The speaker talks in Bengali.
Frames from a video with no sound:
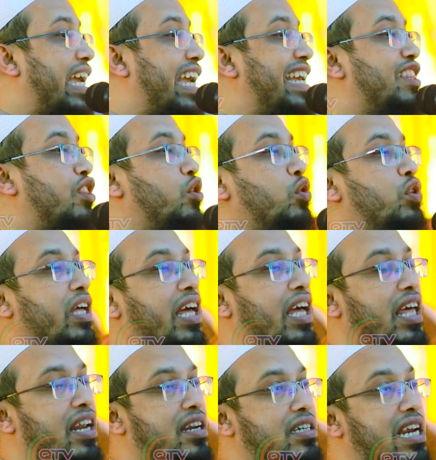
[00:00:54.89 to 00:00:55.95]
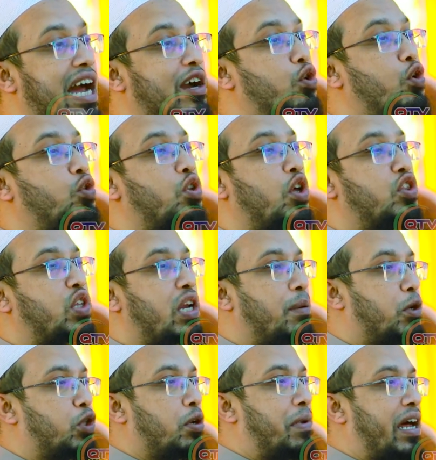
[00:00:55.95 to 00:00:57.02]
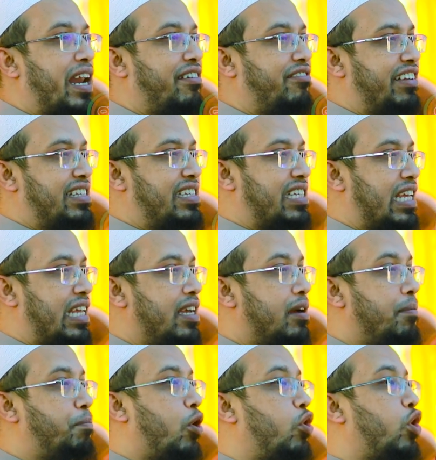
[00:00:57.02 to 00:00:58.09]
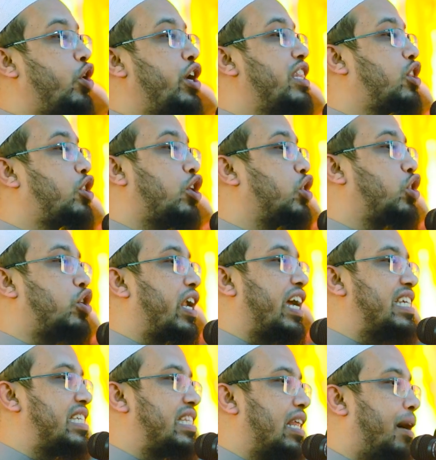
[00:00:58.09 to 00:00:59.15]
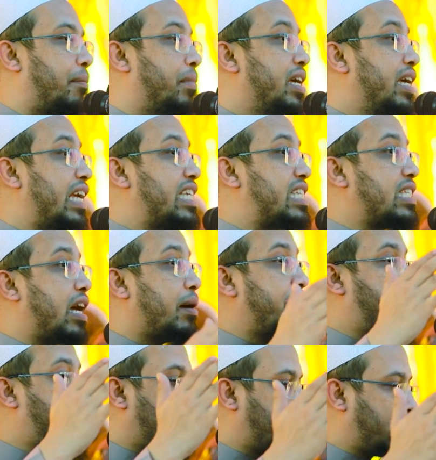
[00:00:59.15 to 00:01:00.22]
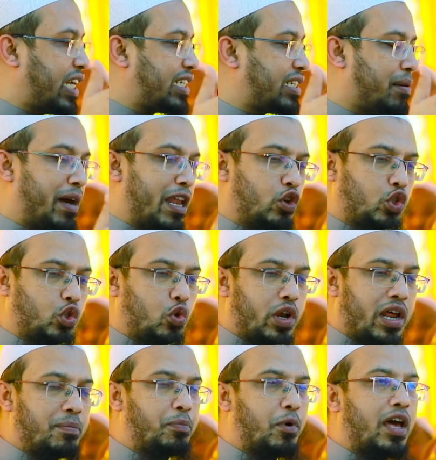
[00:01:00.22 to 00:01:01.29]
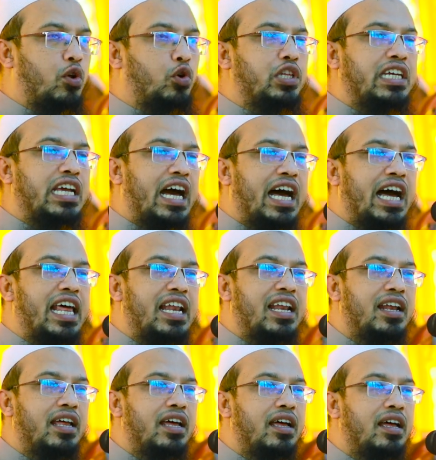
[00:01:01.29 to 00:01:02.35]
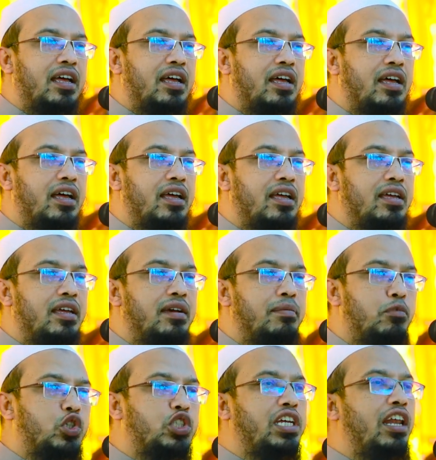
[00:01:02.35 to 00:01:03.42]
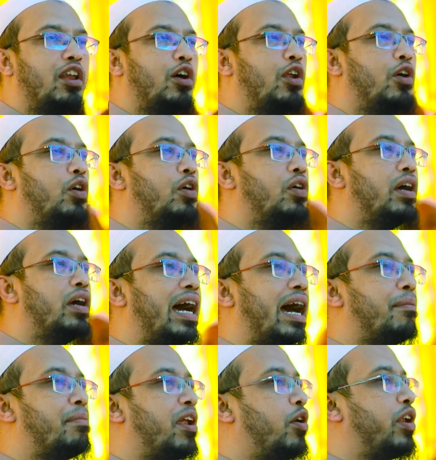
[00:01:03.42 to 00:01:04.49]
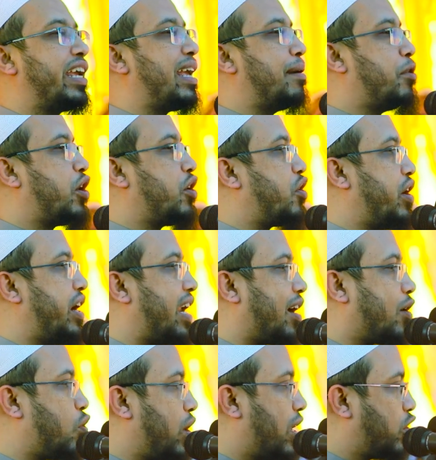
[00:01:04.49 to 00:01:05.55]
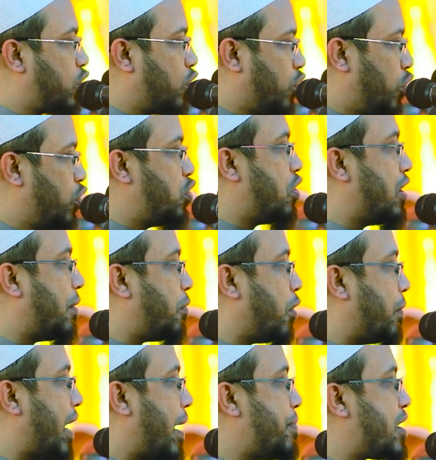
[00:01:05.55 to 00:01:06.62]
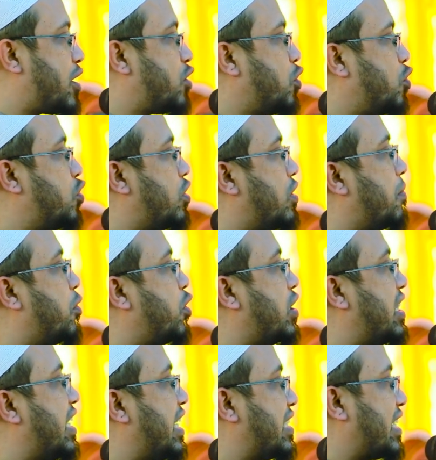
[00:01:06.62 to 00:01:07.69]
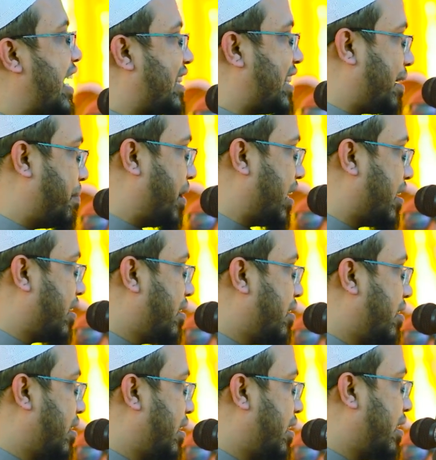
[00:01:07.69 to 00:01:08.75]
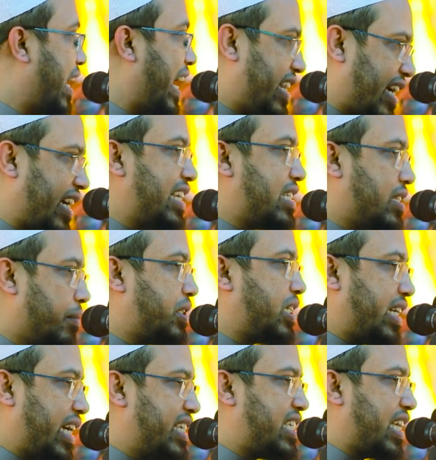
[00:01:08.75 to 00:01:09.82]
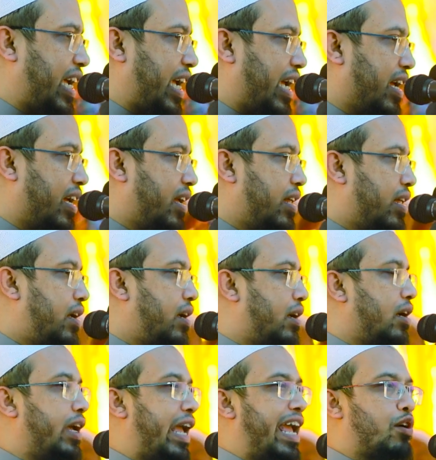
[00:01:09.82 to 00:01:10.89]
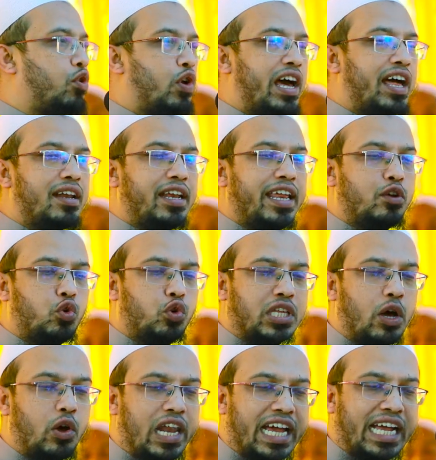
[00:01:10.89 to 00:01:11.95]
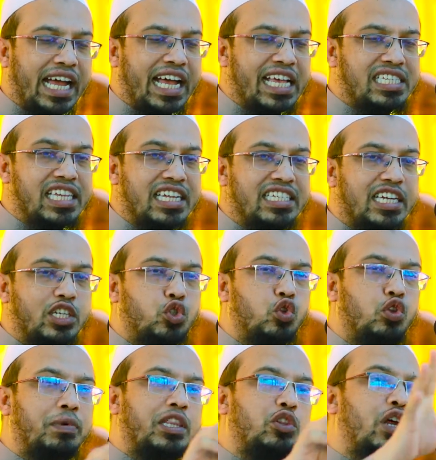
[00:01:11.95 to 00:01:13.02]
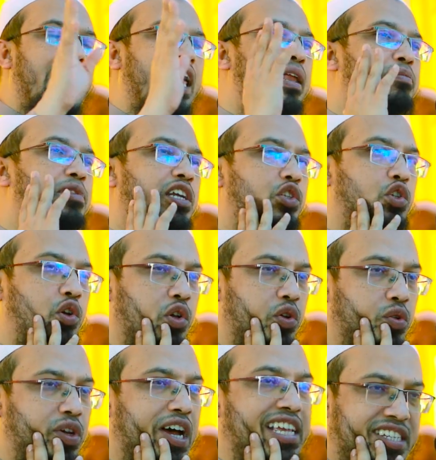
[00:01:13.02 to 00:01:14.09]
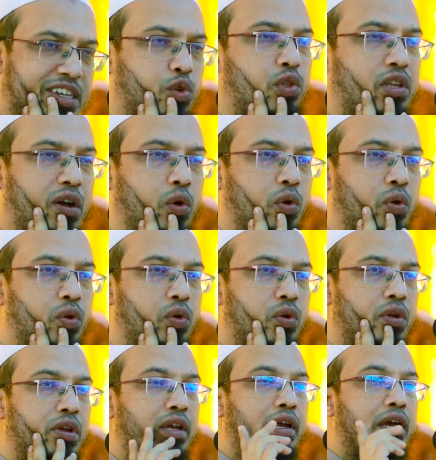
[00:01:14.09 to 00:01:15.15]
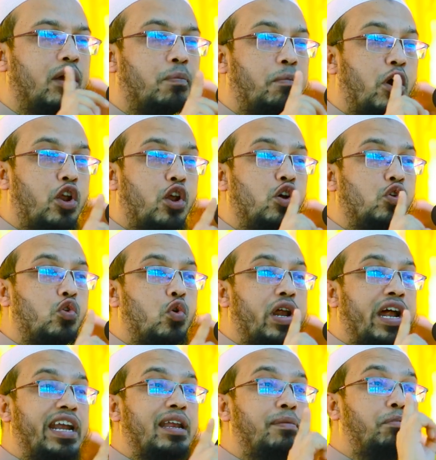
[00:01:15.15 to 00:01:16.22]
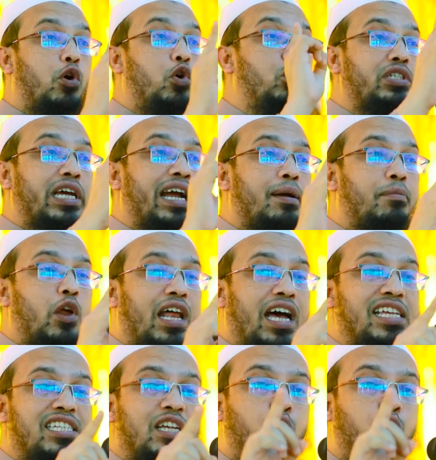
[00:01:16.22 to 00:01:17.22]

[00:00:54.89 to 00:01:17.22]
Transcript: হিন্দুদের ঠাকুরতন্ত্রের মতো বানায় ফেলছি পৌরোহিত তন্ত্র না ইসলাম ইসলামে প্রত্যেকটা মানুষ কোরআন পড়ার অধিকার মুশকিল হলো আমরা অনেকে মনে করি না কোরআন শুধু হুজুররা পড়বে আপনারা শুধু হুজুরদের মুখের দিকে চাইয়ে থাকবেন এটা কি ইসলাম শিখাইছে এই কোরআনের কোথাও লেখা আছে যে শুধুমাত্র আলেমদের জন্য আছে কোথাও বরং কোরআনের বহু জায়গায় বলা আছে